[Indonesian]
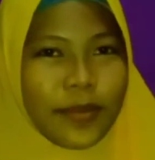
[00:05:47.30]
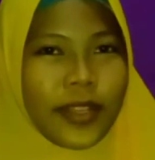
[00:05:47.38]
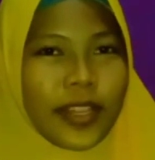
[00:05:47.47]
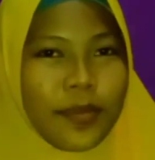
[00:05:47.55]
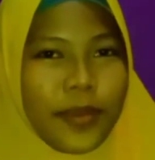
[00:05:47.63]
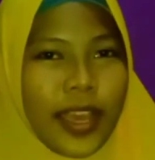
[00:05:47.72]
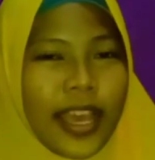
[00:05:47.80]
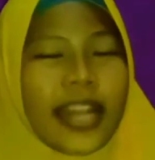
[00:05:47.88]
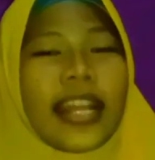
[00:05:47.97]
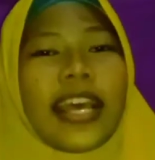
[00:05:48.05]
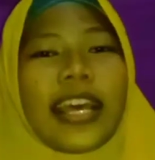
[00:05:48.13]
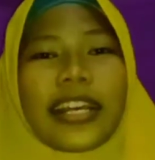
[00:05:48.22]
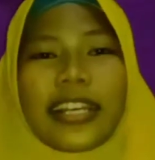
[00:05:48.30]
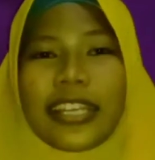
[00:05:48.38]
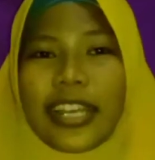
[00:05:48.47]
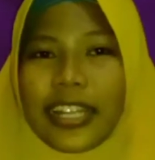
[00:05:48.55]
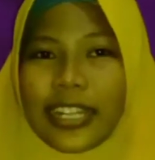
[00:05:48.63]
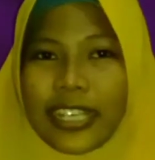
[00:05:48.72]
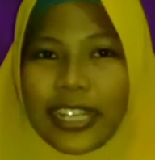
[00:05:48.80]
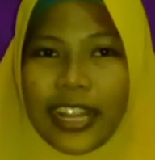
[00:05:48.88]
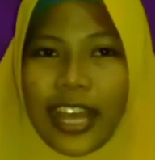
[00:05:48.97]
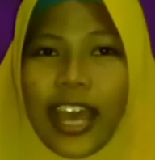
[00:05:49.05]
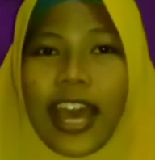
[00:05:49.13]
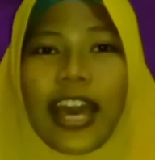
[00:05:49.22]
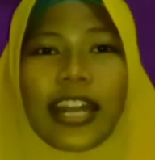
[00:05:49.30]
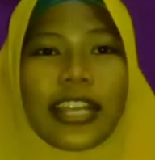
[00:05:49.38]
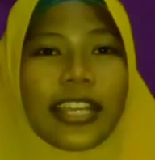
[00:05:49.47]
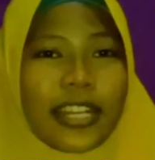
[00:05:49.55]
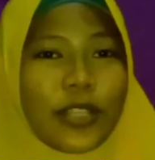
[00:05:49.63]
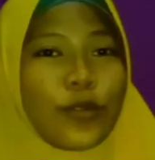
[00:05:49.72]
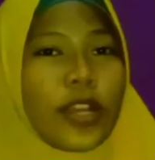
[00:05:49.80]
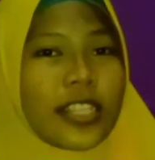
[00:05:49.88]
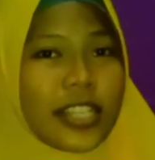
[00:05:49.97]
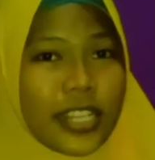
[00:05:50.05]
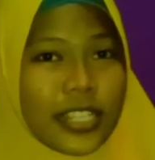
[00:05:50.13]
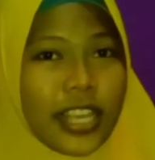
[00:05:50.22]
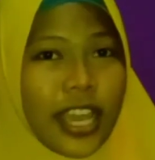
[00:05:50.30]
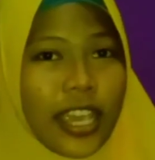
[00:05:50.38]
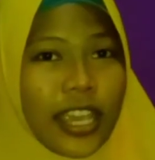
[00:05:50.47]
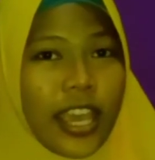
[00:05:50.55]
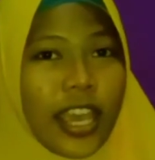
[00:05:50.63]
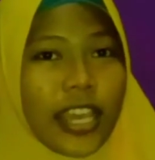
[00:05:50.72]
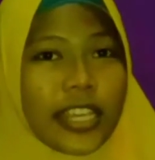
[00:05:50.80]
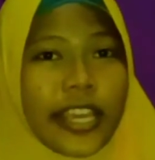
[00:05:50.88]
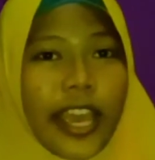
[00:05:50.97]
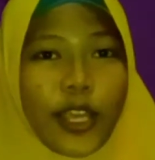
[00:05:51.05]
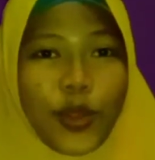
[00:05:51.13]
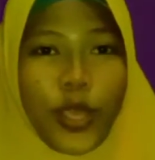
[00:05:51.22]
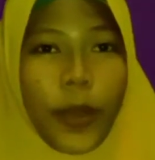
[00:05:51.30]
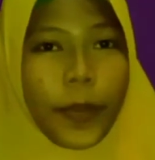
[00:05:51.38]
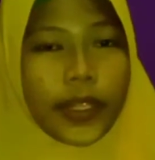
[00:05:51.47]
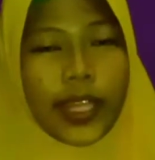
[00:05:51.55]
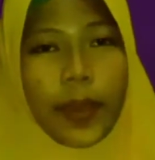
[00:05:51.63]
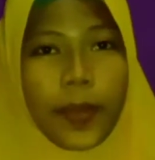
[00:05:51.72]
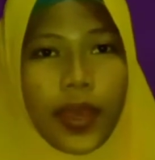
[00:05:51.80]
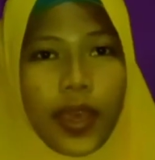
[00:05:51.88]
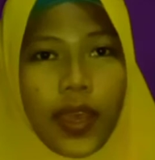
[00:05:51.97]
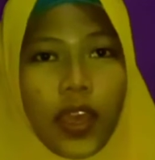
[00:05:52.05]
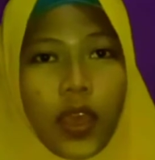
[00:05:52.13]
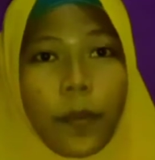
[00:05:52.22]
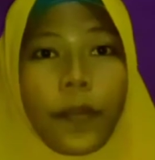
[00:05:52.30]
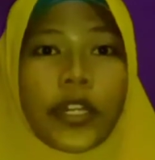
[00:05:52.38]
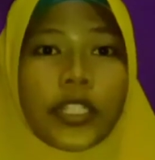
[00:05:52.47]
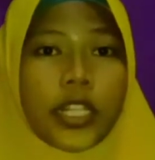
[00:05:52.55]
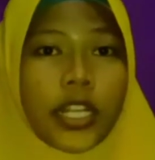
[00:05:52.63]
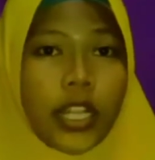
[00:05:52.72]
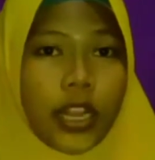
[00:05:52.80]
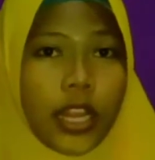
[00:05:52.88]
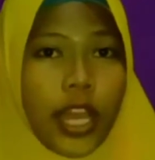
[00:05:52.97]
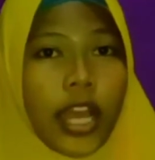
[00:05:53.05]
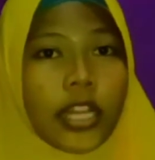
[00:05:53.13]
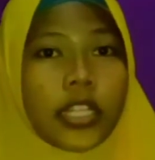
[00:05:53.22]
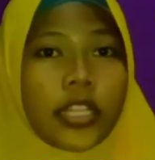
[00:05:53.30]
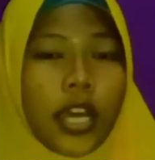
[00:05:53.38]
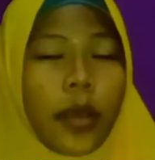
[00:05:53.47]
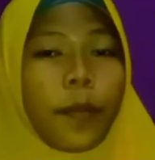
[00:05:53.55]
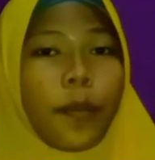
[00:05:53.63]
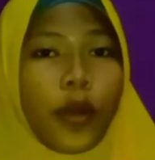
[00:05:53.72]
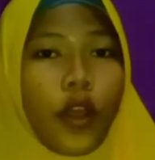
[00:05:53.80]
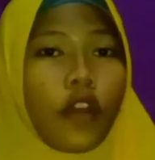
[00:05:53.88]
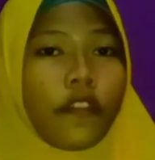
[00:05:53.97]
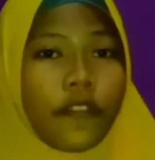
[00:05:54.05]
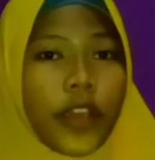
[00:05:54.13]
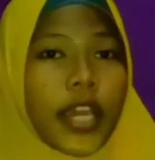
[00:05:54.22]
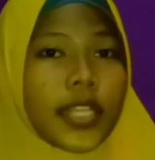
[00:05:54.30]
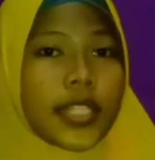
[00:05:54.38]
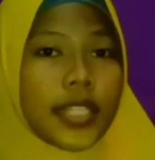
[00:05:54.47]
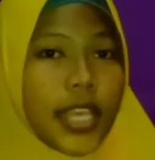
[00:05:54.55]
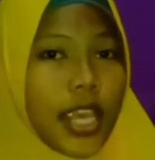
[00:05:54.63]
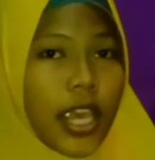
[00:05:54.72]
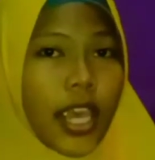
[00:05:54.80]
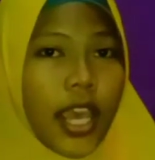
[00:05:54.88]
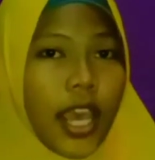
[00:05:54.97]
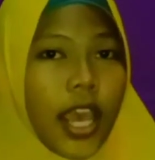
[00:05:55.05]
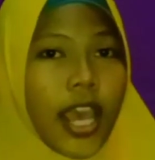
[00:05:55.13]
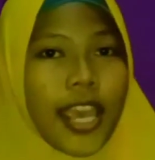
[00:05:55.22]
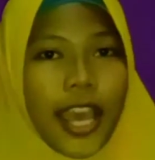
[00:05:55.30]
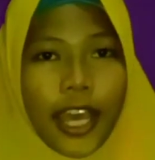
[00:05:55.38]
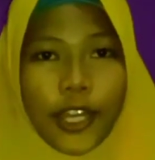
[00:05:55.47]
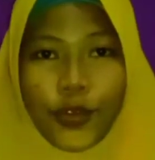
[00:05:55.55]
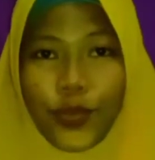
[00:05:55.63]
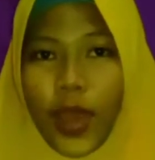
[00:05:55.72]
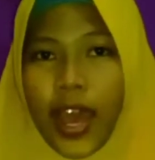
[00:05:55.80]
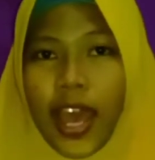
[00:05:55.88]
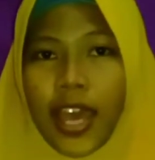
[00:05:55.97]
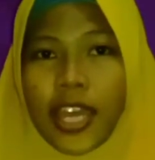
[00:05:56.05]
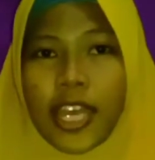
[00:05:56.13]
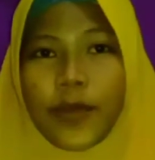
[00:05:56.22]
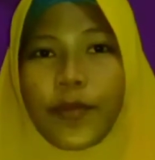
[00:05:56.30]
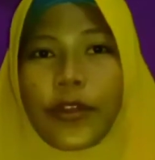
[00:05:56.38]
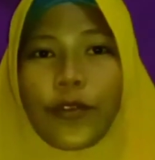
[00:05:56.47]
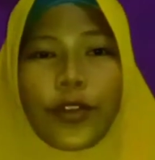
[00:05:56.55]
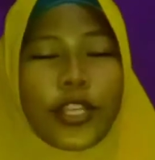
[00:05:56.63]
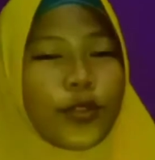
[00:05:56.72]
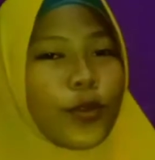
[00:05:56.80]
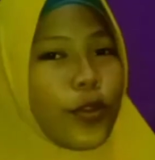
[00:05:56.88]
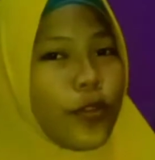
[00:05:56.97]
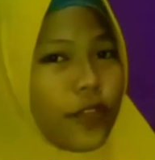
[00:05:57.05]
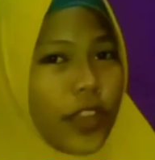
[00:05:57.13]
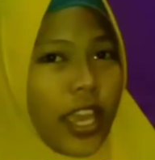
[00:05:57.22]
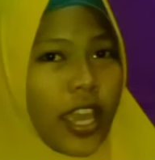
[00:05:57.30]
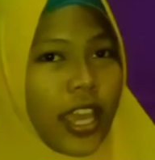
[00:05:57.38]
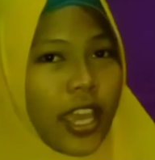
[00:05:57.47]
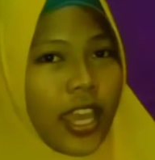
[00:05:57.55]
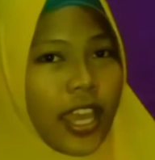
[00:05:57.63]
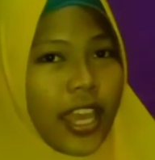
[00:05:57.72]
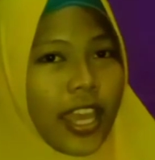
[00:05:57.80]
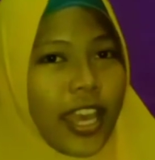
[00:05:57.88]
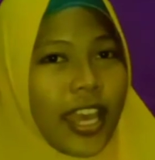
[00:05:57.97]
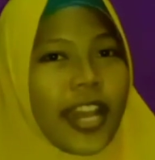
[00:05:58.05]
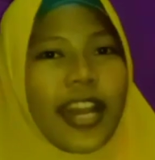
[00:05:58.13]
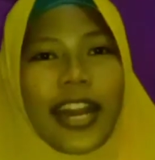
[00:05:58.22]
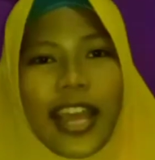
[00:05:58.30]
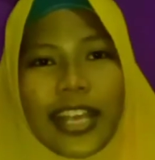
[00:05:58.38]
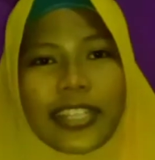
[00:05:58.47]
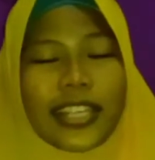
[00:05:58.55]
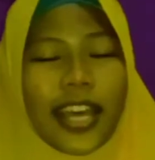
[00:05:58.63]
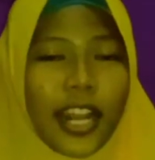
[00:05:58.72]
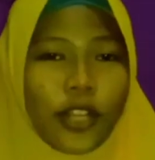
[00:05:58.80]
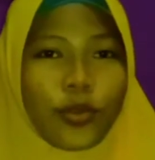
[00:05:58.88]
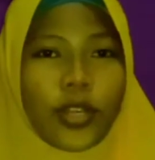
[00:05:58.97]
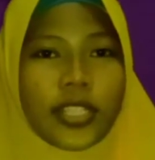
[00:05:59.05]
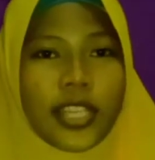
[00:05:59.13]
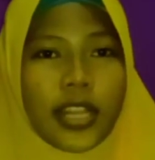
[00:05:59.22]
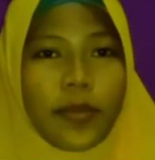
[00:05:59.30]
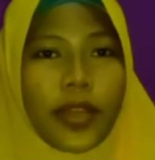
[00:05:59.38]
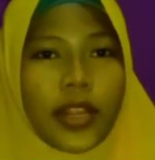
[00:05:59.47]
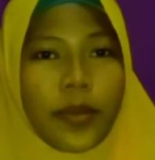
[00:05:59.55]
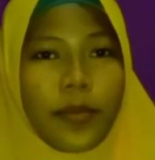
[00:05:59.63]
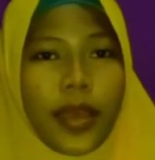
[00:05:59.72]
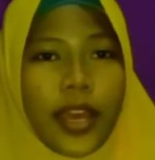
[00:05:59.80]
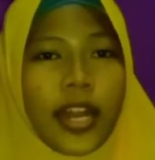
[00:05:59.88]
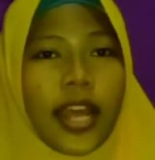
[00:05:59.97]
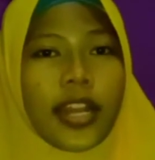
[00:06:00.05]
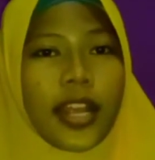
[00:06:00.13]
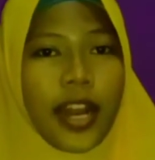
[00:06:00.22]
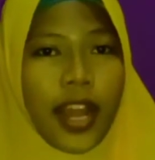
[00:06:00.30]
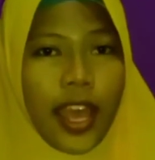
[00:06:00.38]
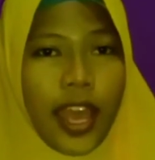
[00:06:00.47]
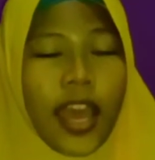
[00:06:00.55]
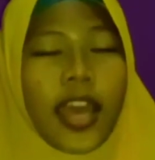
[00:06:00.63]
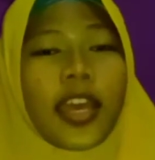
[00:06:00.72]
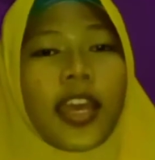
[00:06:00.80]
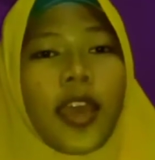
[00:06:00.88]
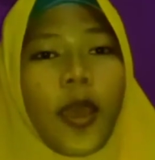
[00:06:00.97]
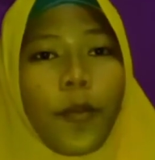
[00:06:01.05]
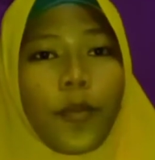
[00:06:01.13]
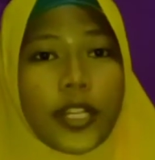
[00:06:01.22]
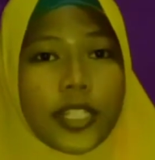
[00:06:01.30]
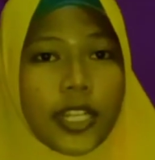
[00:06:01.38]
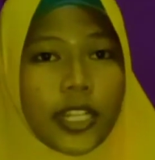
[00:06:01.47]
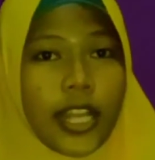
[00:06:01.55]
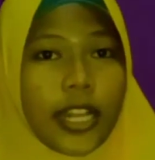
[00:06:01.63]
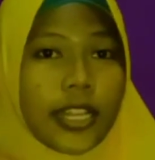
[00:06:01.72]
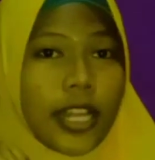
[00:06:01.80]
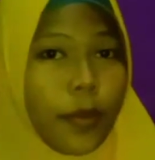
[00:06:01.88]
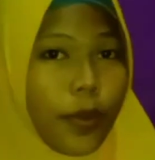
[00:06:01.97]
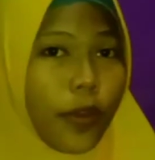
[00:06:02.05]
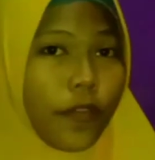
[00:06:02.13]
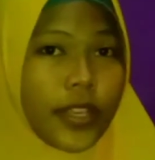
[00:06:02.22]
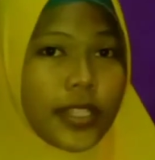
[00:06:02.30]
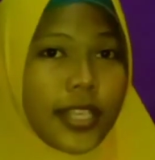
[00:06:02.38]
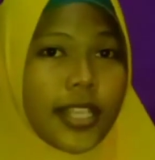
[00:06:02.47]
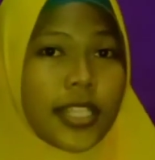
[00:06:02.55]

teman-teman, kegiatan kita hari ini sudah selesai, yaitu yang pertama, bercerita tentang profesi. Yang kedua, menulis huruf T. Nah, sekarang tugasnya teman-teman adalah bercerita tentang profesi